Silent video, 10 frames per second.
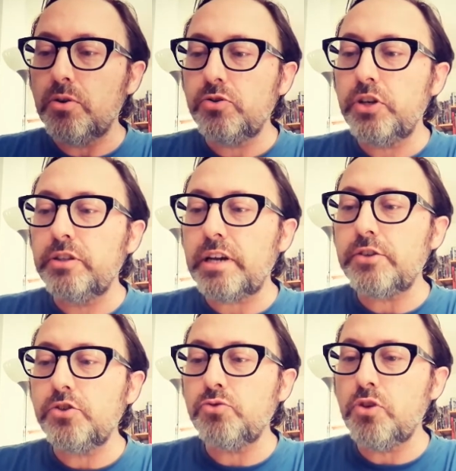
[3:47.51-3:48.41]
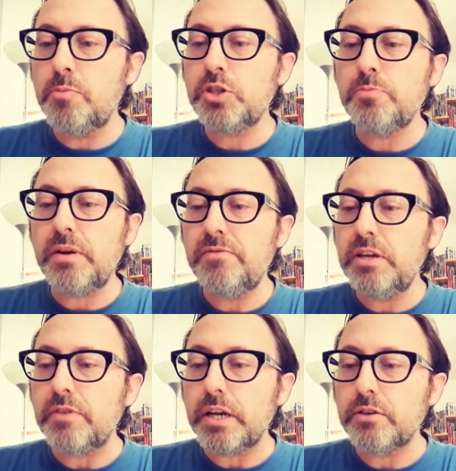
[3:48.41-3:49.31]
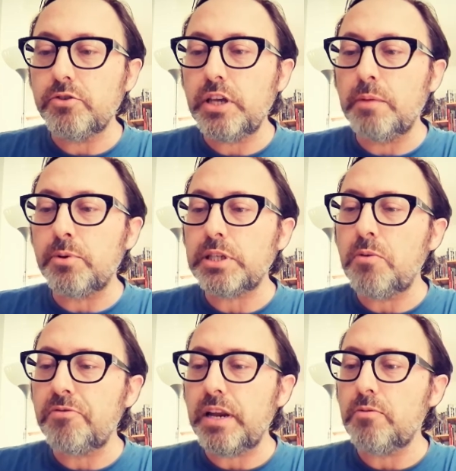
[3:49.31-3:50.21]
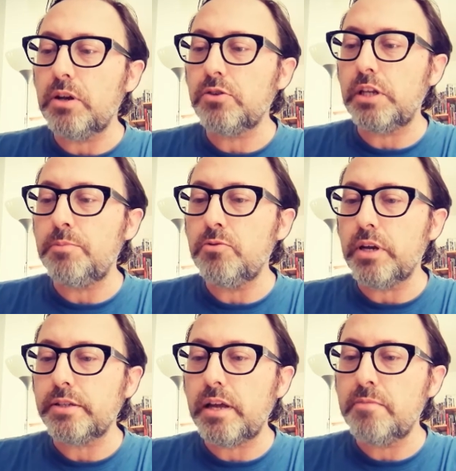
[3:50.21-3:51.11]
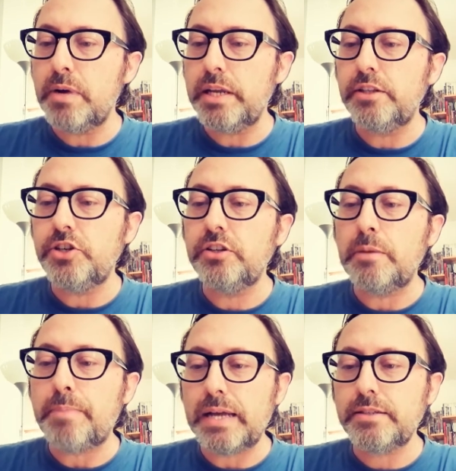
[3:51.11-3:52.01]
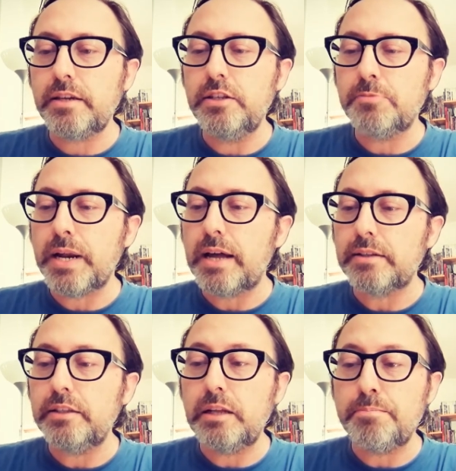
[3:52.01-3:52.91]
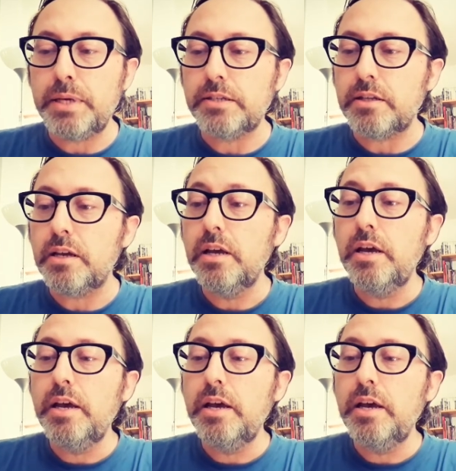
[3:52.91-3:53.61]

concentrarci su come sopravvivere, così che possiamo fare qualcosa di più che restare in balia di gente pazza e disperata, di teppisti